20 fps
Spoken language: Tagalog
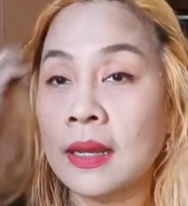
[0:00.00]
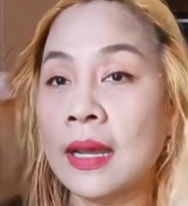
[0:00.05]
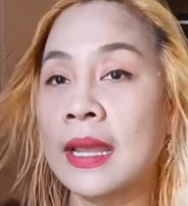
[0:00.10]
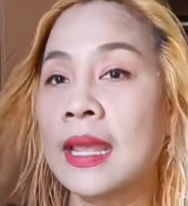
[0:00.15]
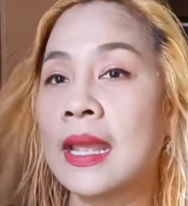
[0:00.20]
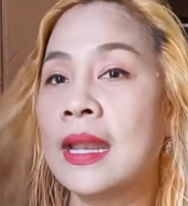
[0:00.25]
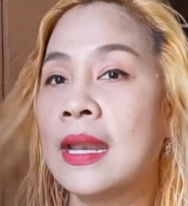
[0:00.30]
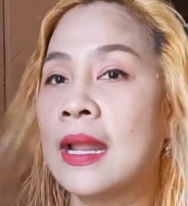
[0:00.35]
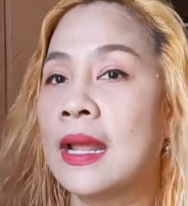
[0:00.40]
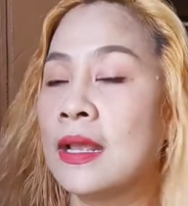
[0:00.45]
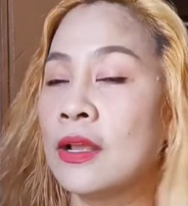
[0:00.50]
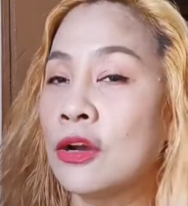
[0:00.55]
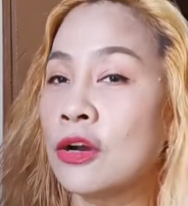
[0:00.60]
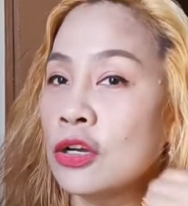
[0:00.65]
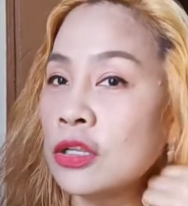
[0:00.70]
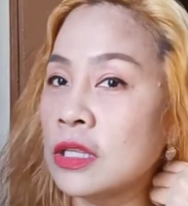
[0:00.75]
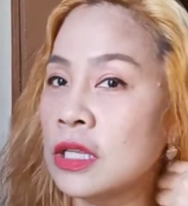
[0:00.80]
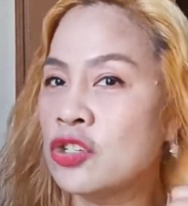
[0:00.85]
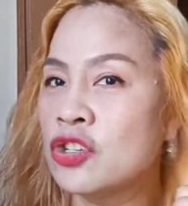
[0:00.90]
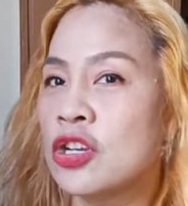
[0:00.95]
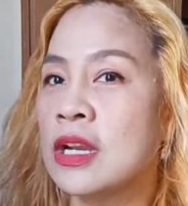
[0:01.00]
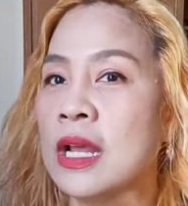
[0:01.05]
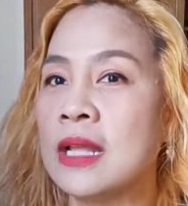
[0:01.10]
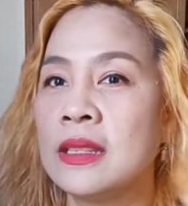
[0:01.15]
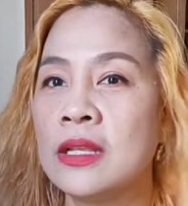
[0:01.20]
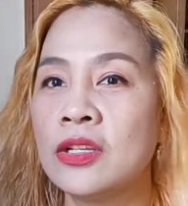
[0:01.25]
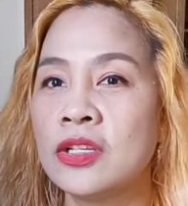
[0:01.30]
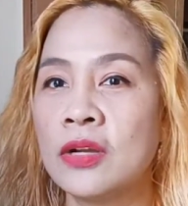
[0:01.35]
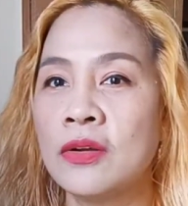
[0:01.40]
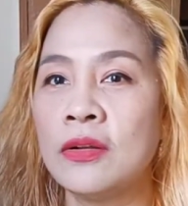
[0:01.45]
Ayan na. Iko-condition
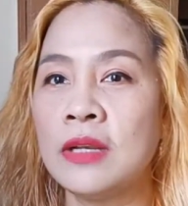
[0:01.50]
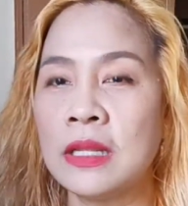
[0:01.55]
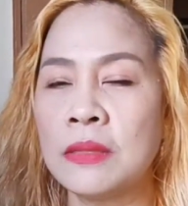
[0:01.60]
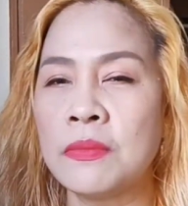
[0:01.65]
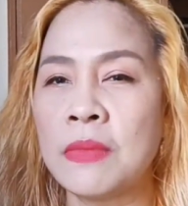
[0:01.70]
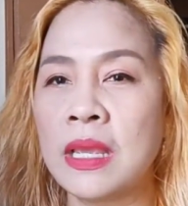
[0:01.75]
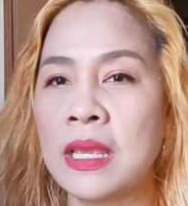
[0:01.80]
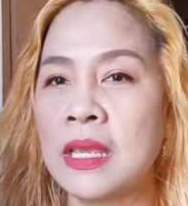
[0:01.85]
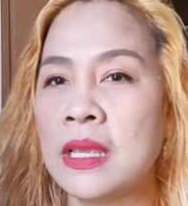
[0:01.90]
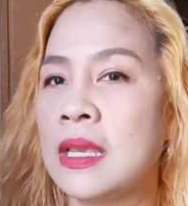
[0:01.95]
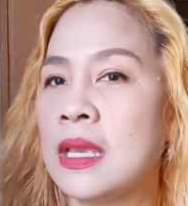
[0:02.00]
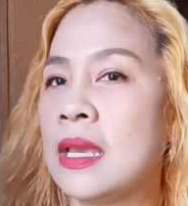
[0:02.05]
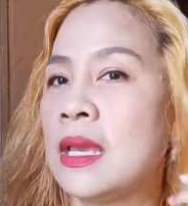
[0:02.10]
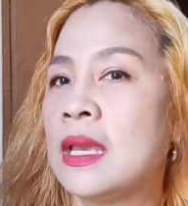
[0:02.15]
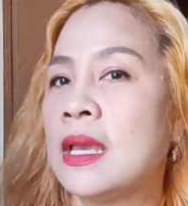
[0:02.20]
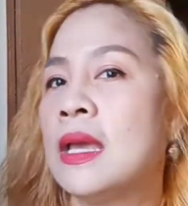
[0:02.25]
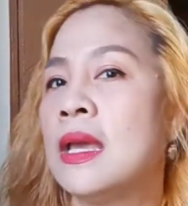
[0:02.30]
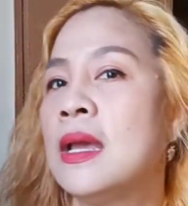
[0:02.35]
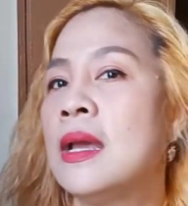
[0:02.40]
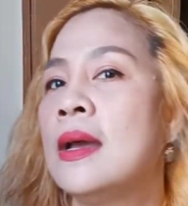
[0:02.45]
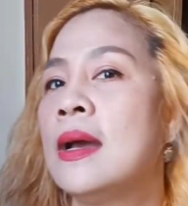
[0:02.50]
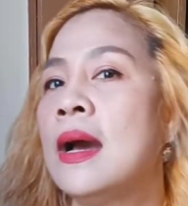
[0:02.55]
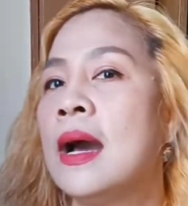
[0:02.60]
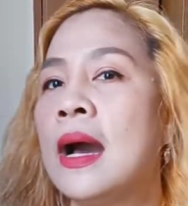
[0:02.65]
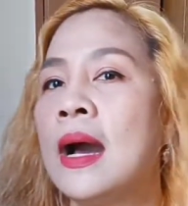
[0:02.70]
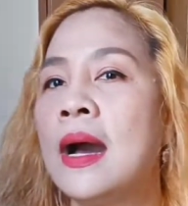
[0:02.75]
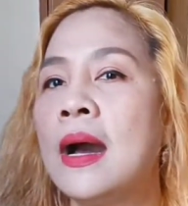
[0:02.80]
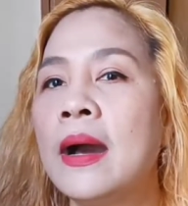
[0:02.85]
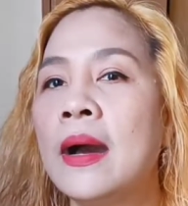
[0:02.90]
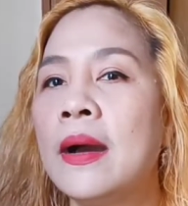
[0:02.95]
natin siya ulit maigi.
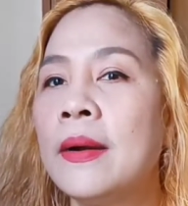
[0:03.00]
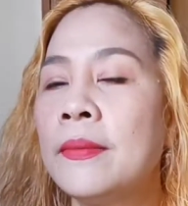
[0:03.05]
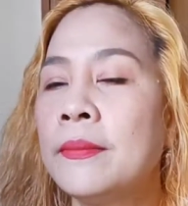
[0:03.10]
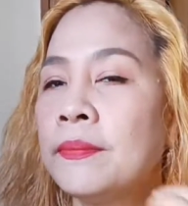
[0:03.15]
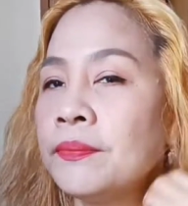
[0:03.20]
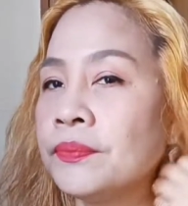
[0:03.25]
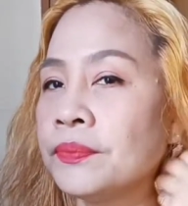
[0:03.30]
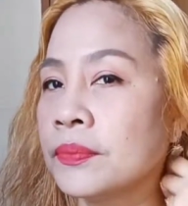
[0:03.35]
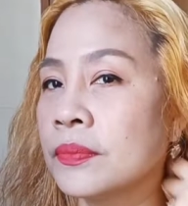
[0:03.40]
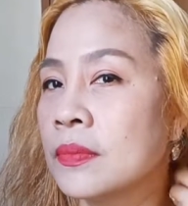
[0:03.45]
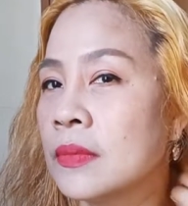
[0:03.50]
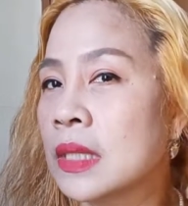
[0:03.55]
Um,